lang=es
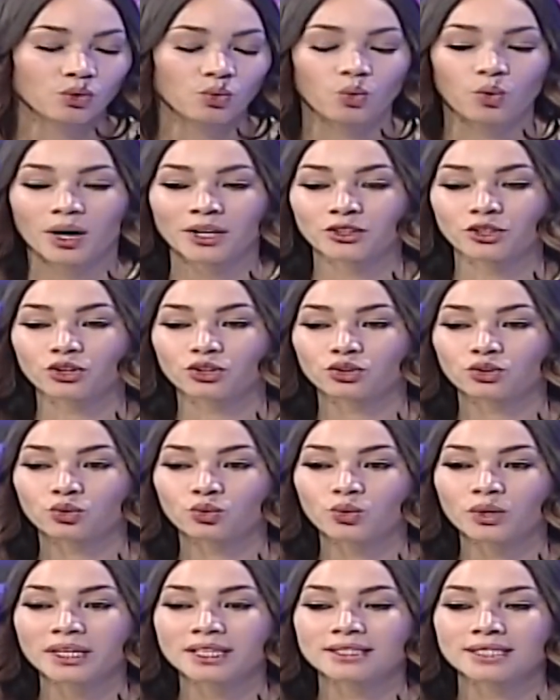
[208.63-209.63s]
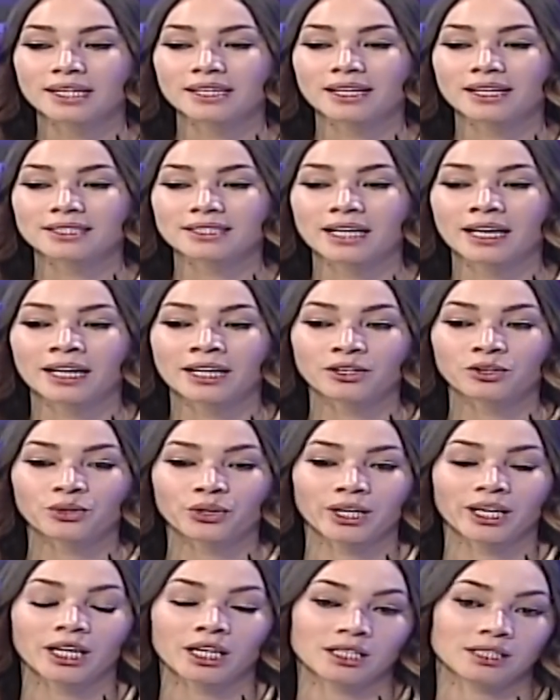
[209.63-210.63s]
Cuando tú enseñas algo
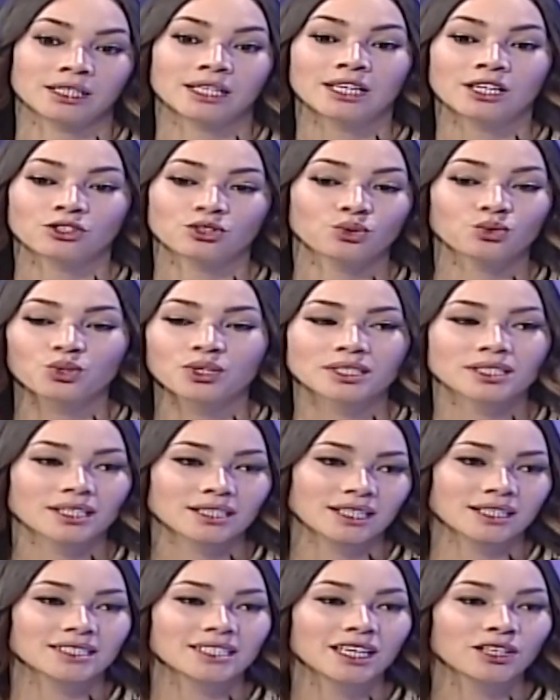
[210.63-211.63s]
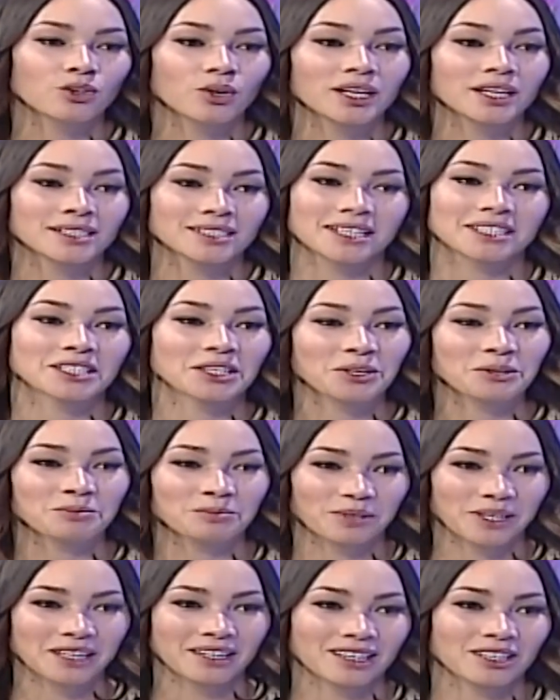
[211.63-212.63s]
que tú no estás haciendo, ahí es que se
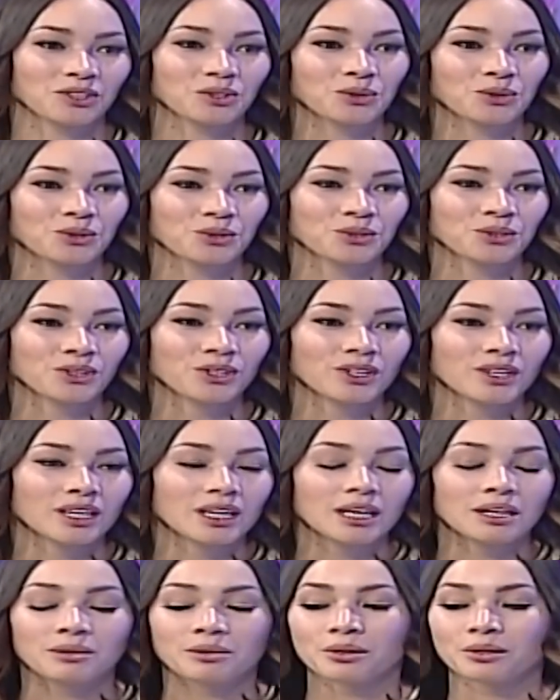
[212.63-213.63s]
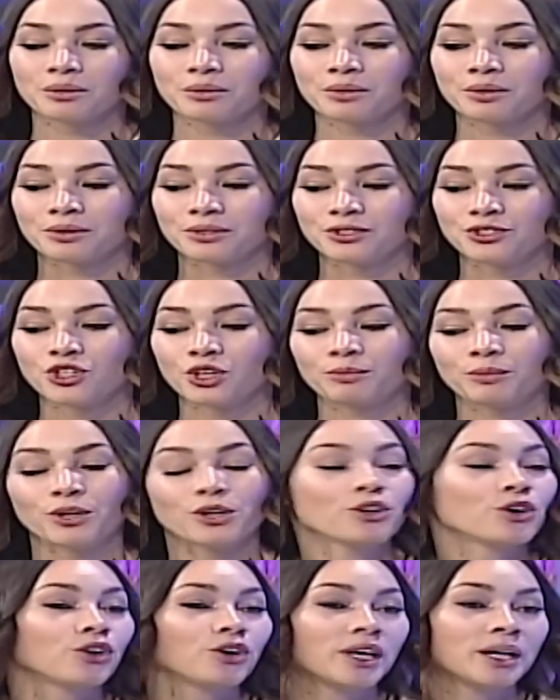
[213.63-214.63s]
complica todo. Yo
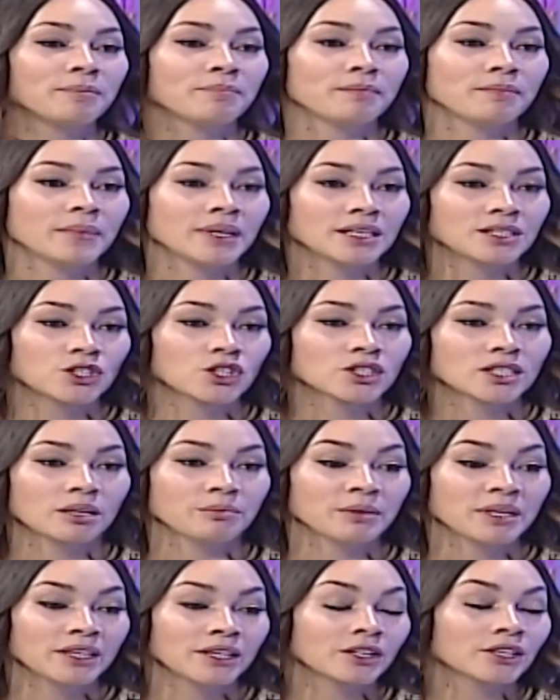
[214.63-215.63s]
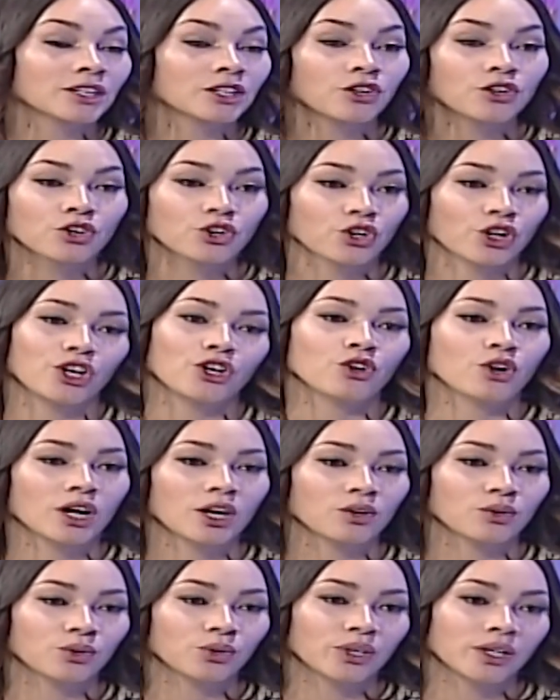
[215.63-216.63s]
pongo en mi social media todo lo que yo
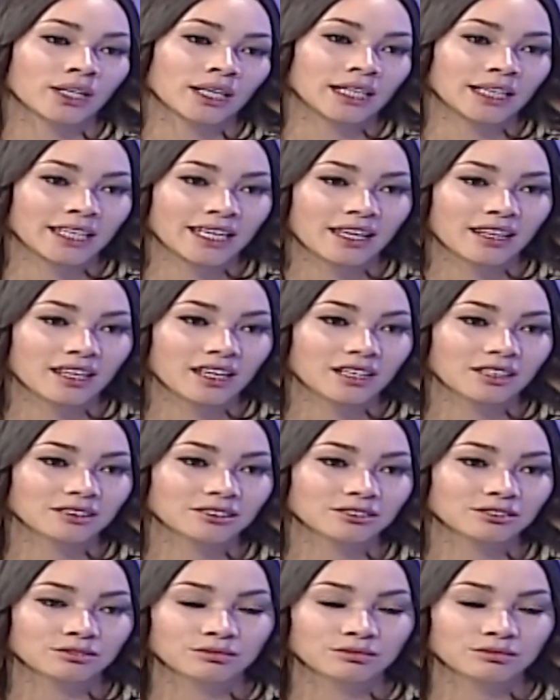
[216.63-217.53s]
hago en el día a día.